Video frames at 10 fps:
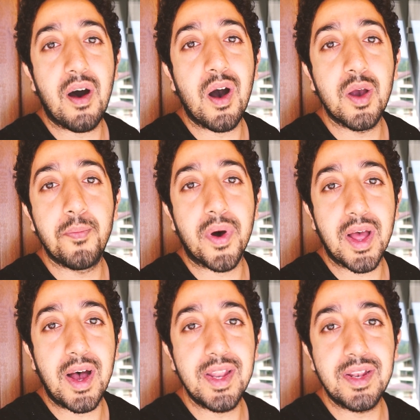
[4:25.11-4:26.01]
أكبر
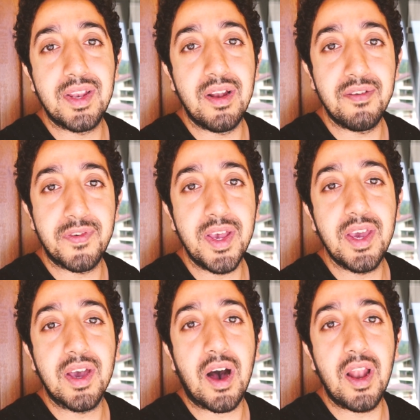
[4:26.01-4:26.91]
عدد
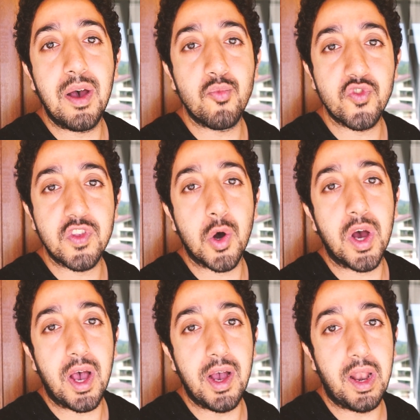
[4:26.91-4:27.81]
تلفريك على مستوى
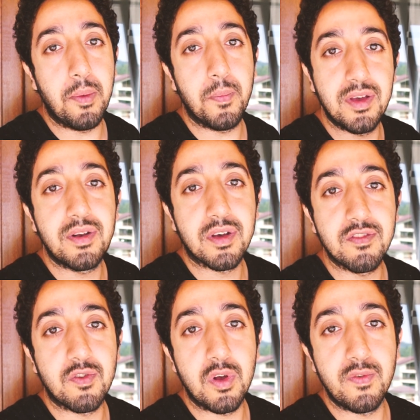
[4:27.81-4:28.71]
العالم انتظروا